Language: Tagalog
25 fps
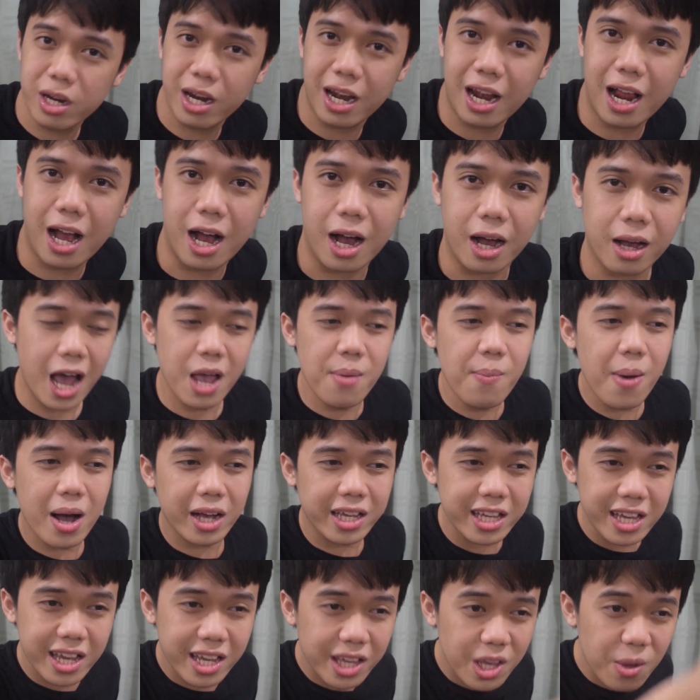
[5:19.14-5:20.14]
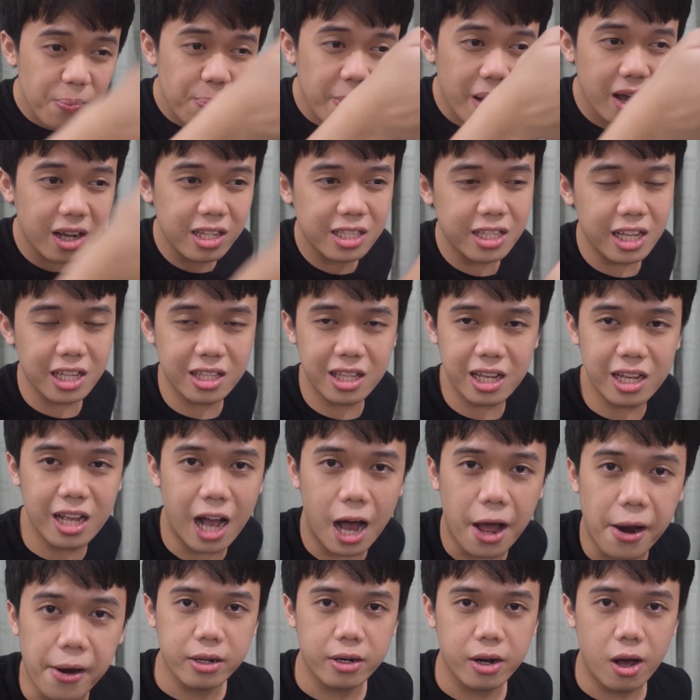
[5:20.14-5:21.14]
nila ay
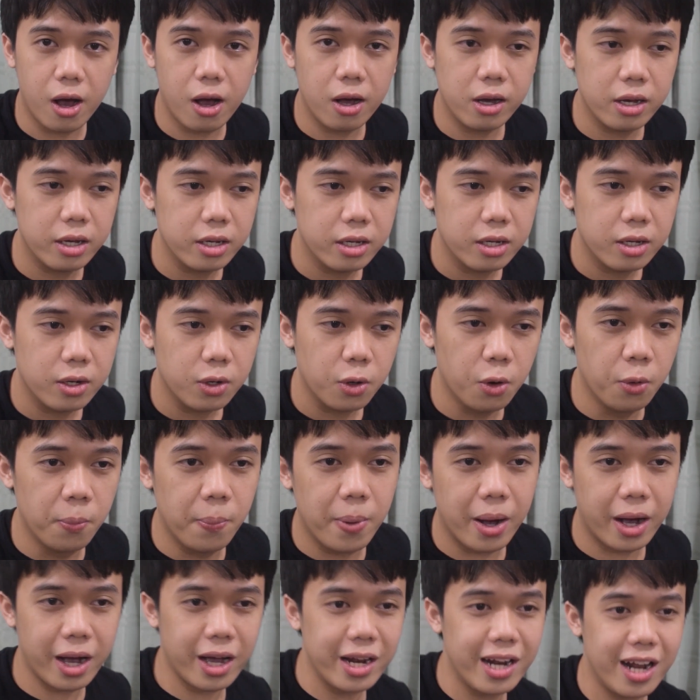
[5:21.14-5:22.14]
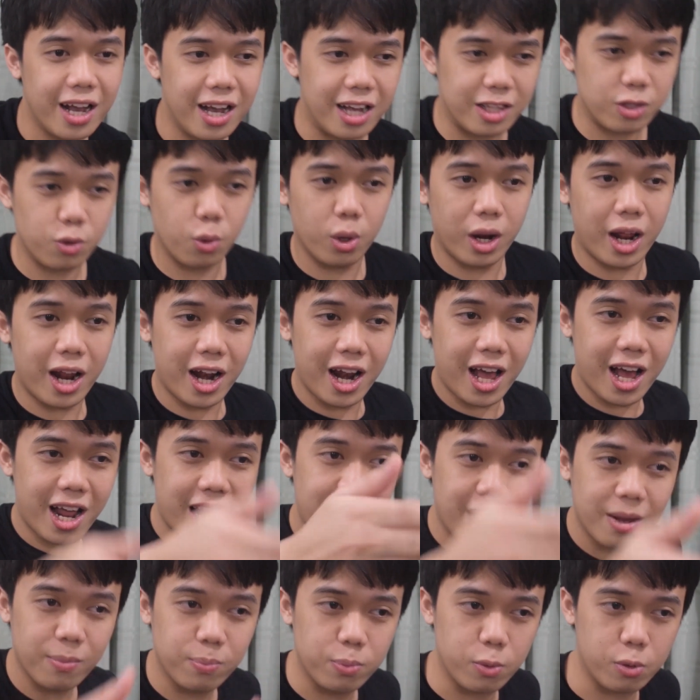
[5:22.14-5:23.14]
makikipagtitigan, no? Kumbaga, nakatulala
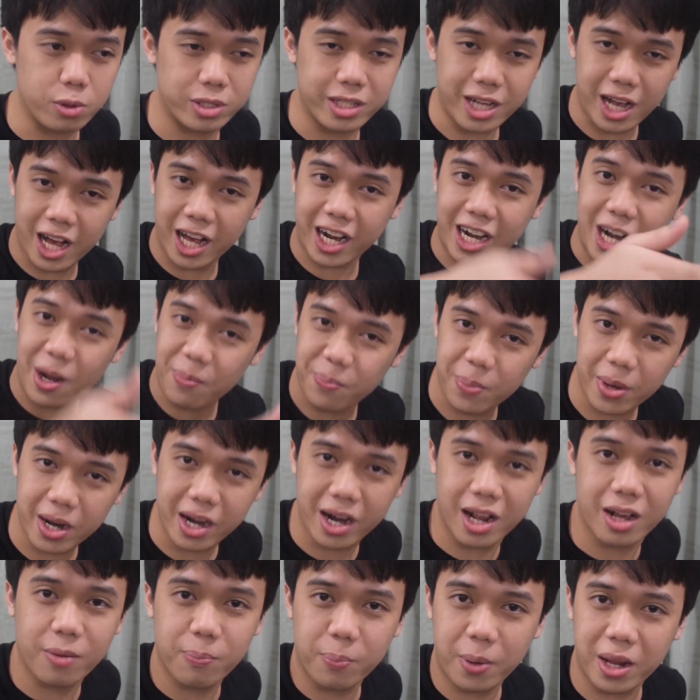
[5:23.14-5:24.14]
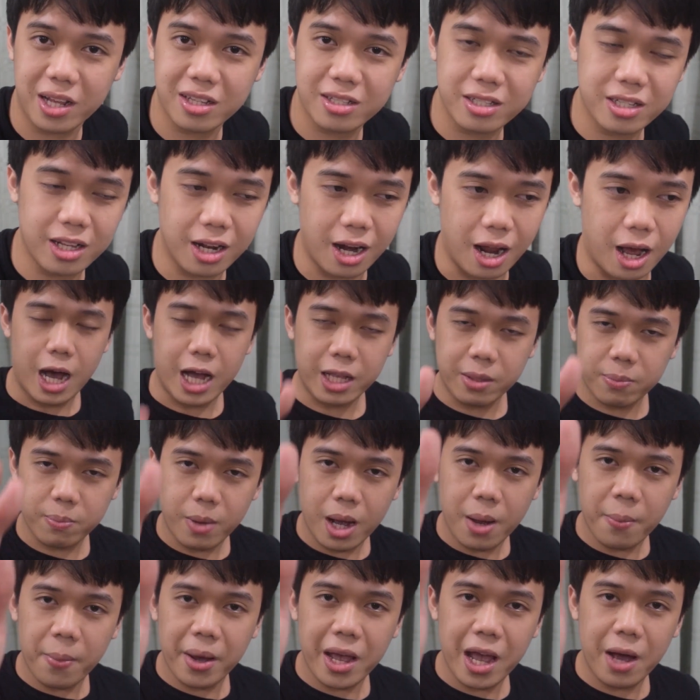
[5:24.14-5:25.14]
lang po sa harapan ng plates nila. At
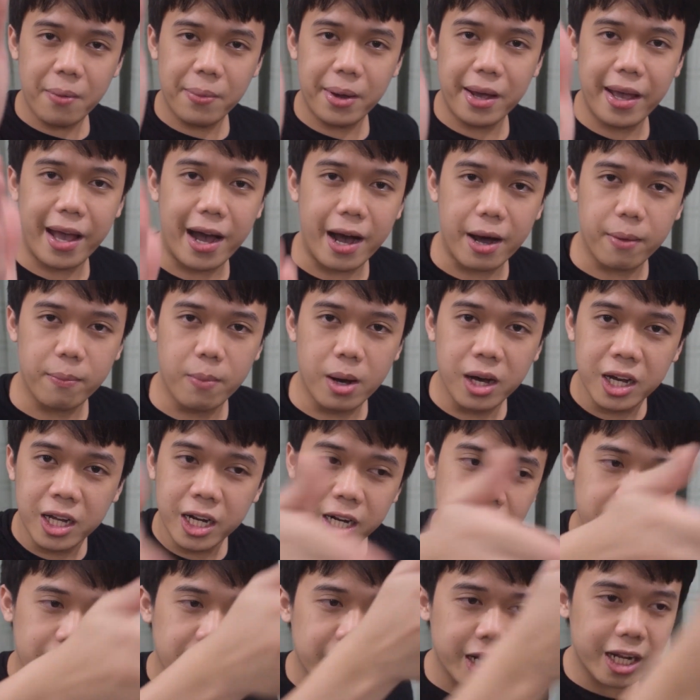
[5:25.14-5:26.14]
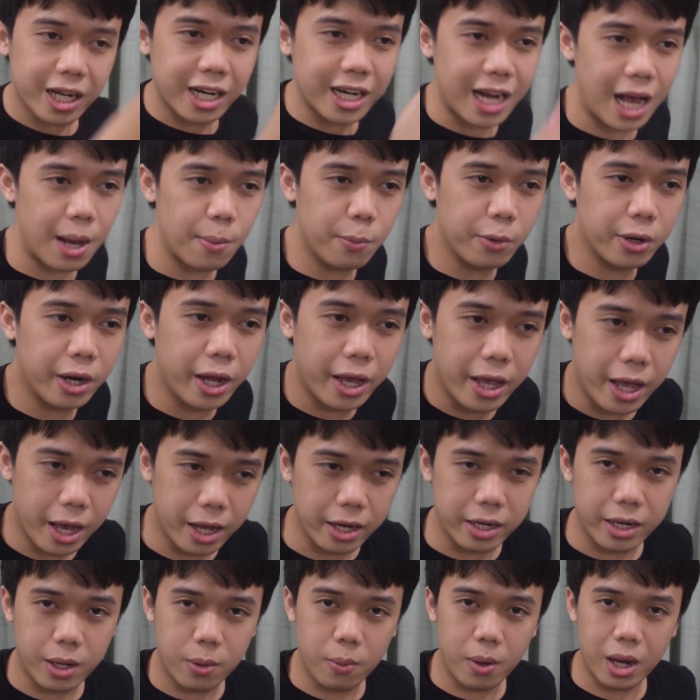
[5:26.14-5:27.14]
mamaya-maya, magre-reklamo na
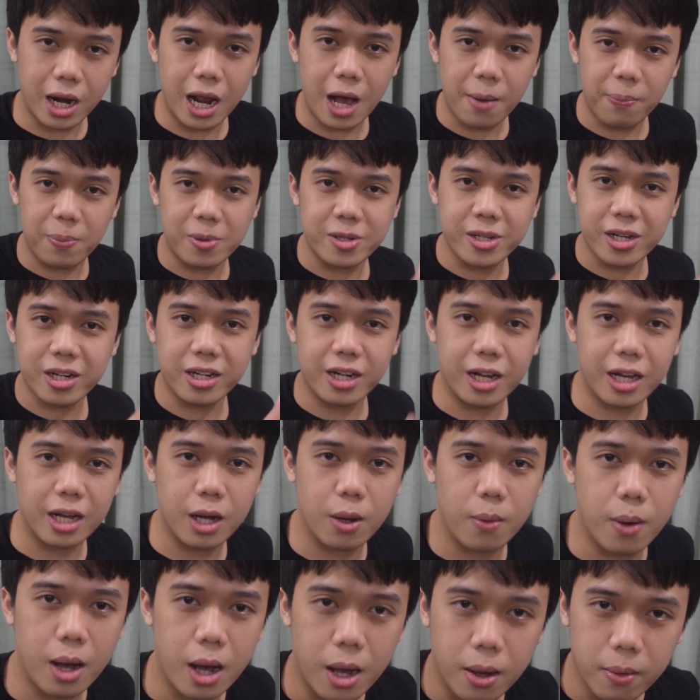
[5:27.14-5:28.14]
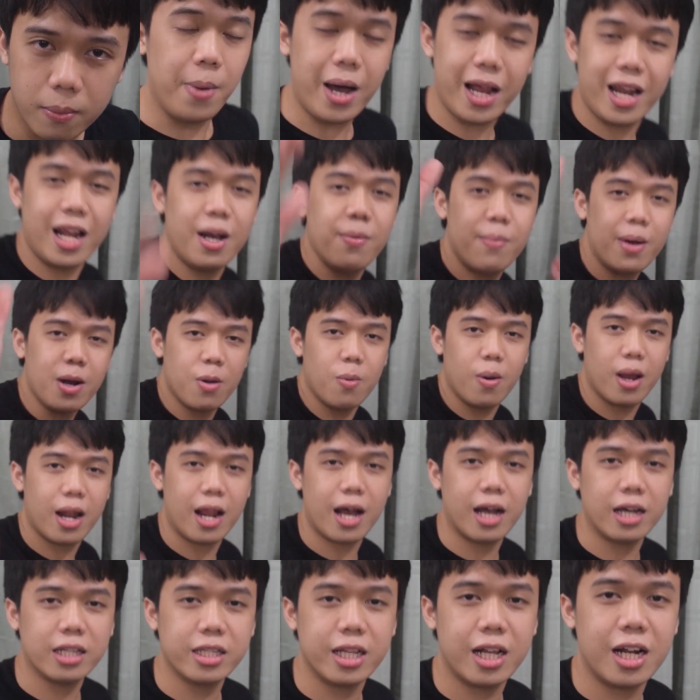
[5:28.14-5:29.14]
yan na wala pa siyang nagawa. Malamang
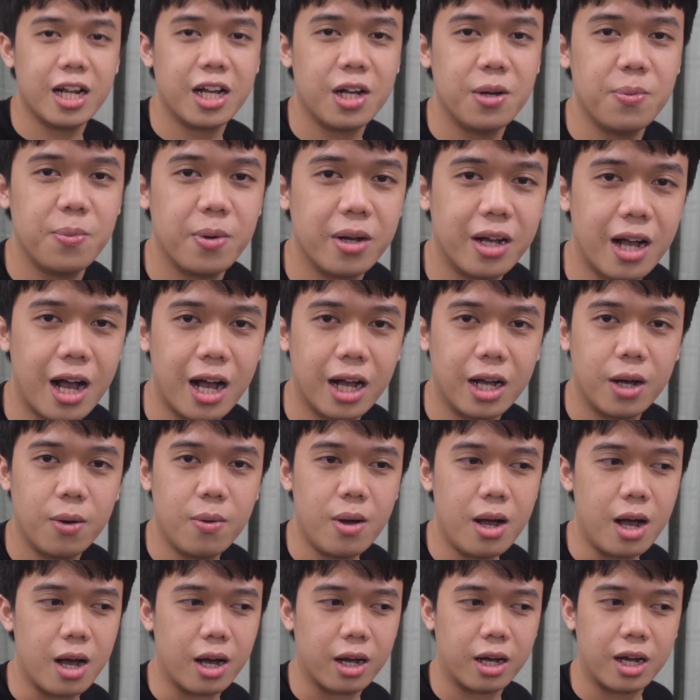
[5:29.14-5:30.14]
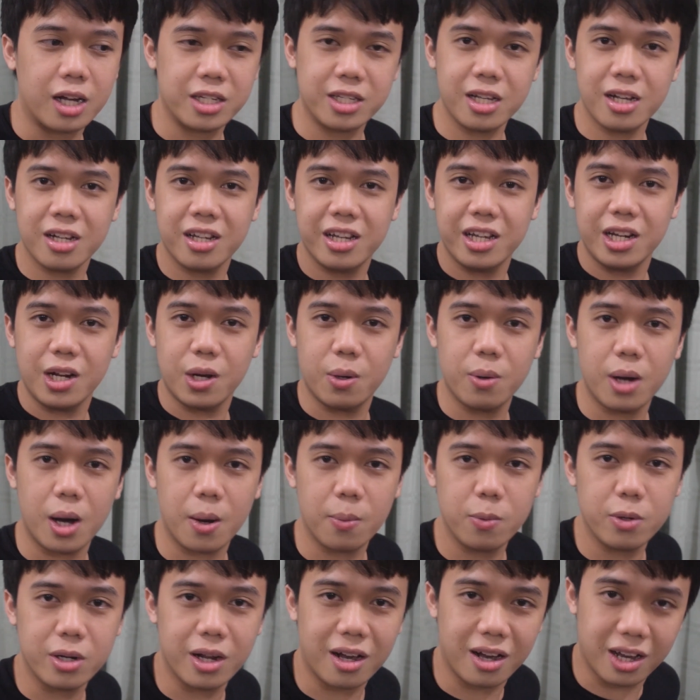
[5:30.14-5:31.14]
wala ka talagang magagawa kasi ang ginawa
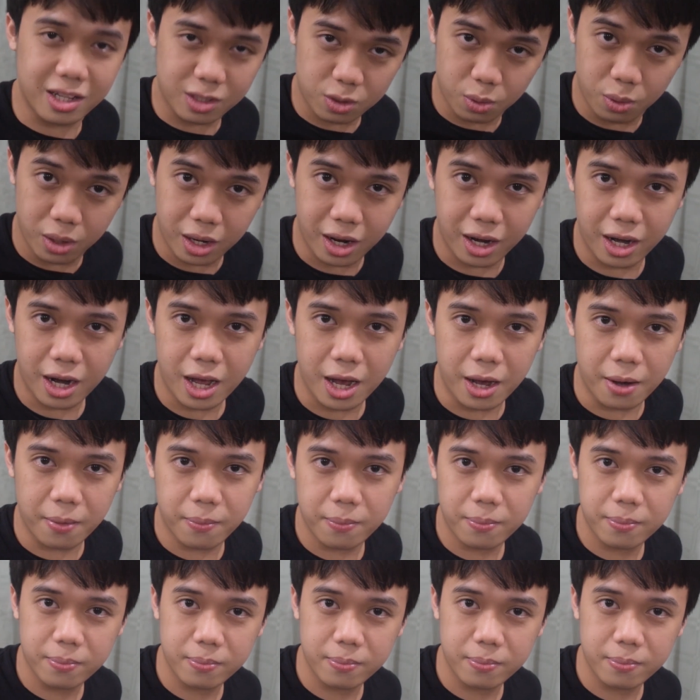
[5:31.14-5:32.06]
mo nakatulala,